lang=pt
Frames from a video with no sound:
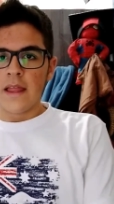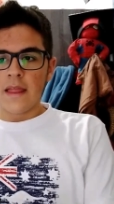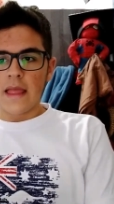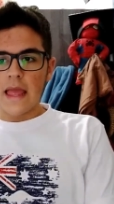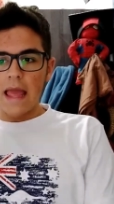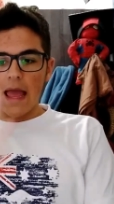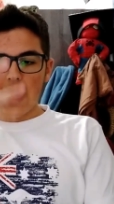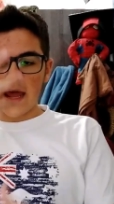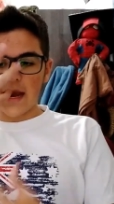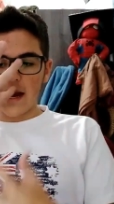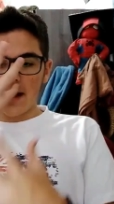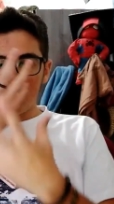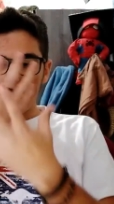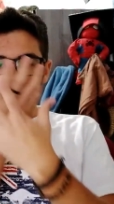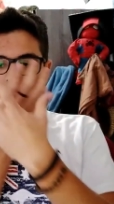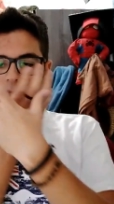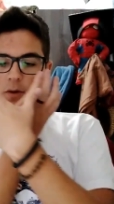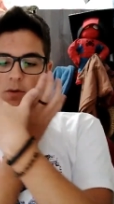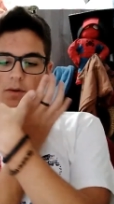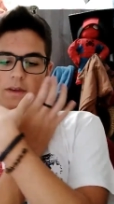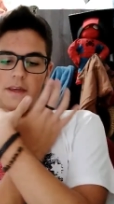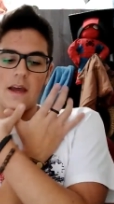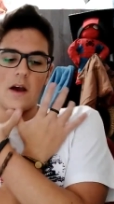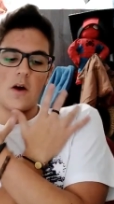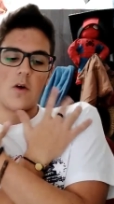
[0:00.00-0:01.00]
era
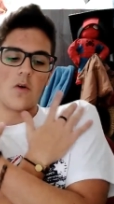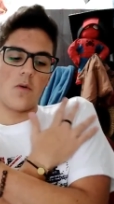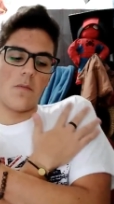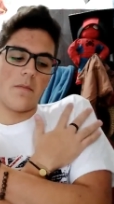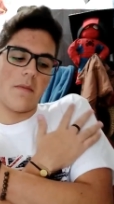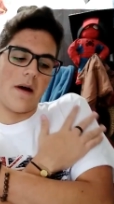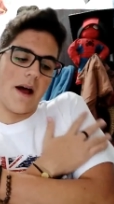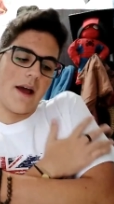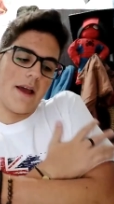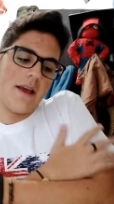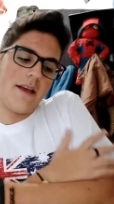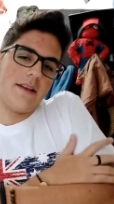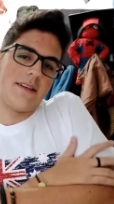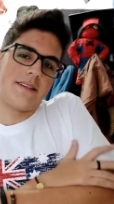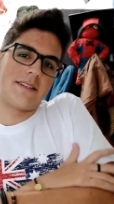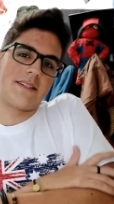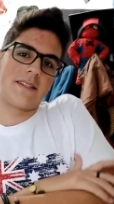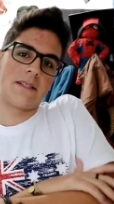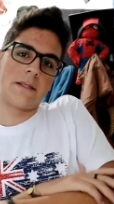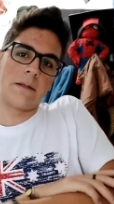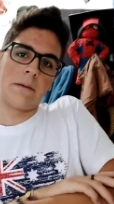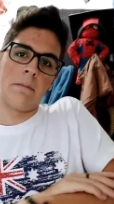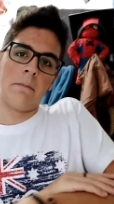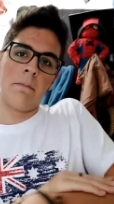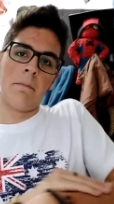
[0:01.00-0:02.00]
meio que algo
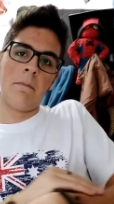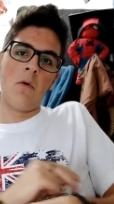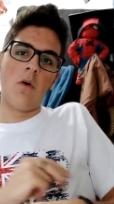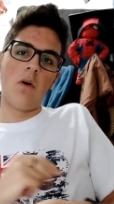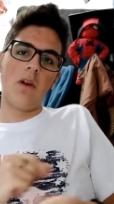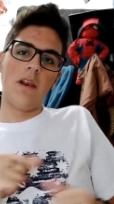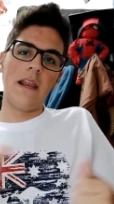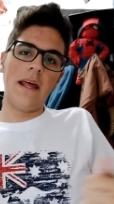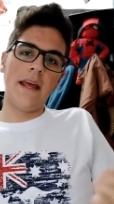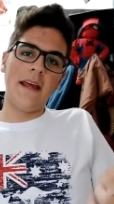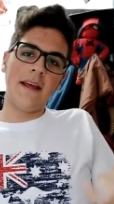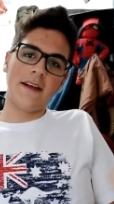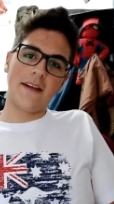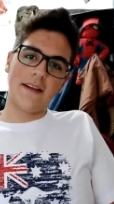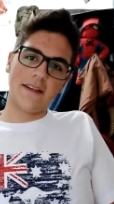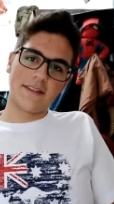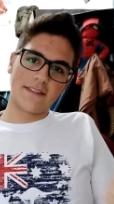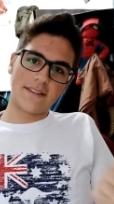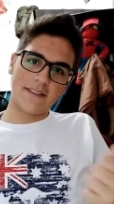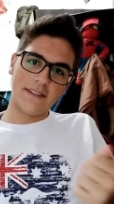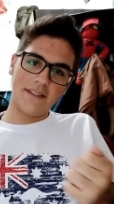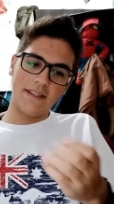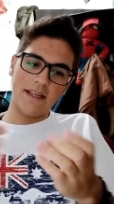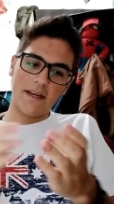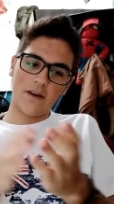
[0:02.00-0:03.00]
mais molenga
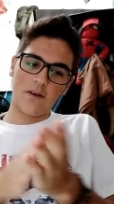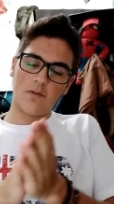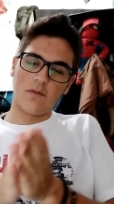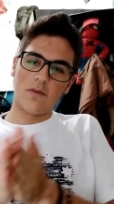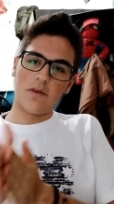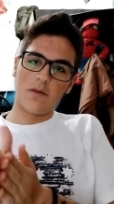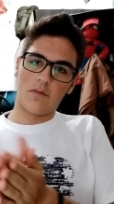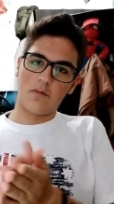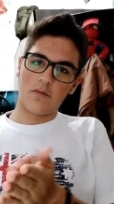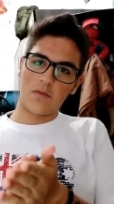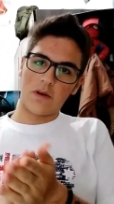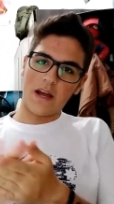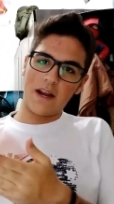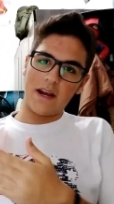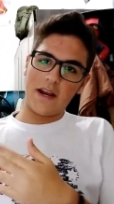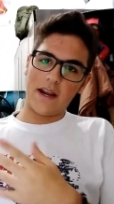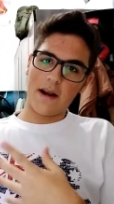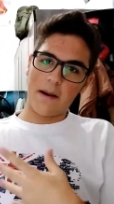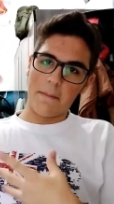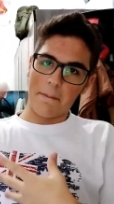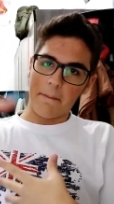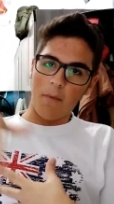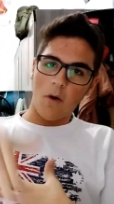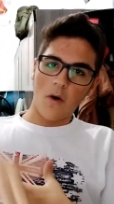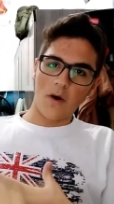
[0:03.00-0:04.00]
assim, né? O cara
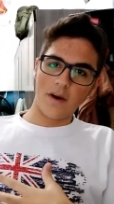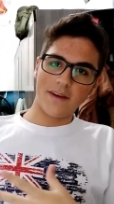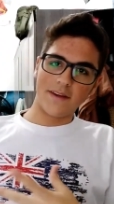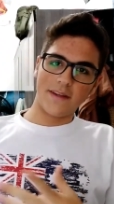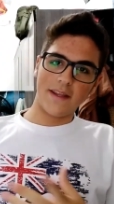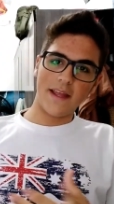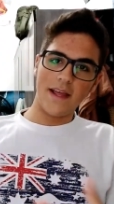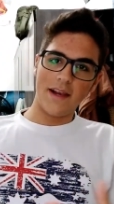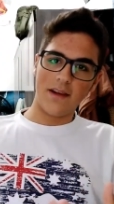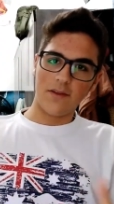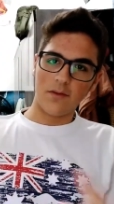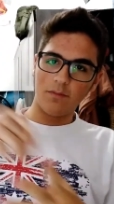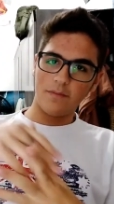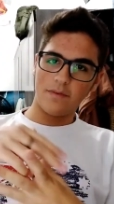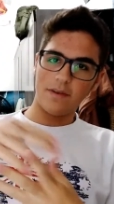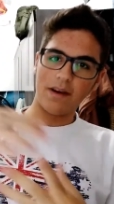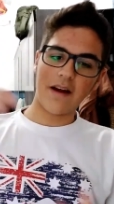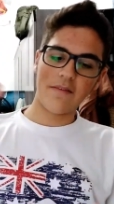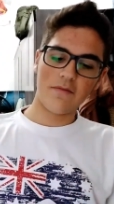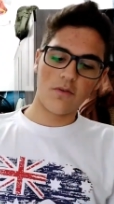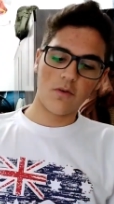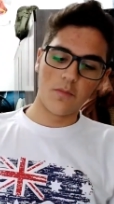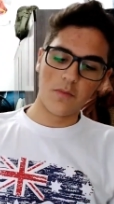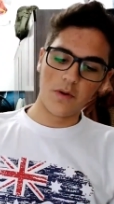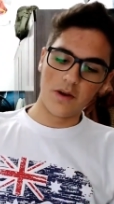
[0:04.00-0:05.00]
era mole, né? Ele não
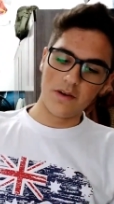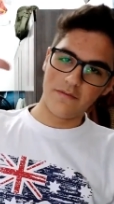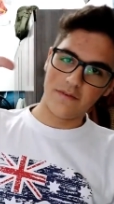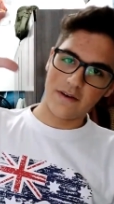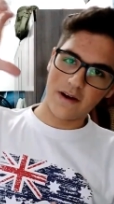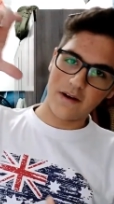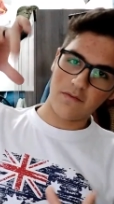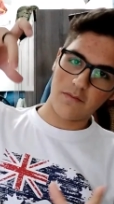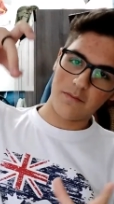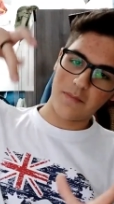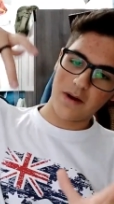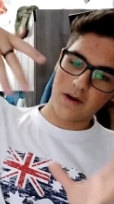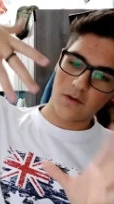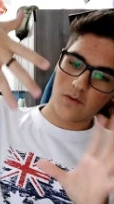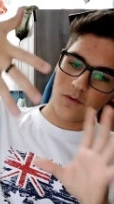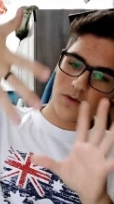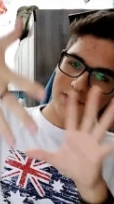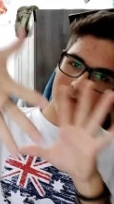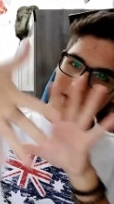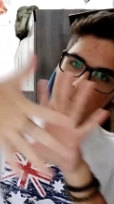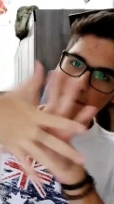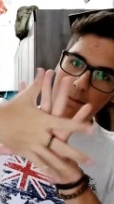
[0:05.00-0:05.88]
virava robô, ele virava uma coisa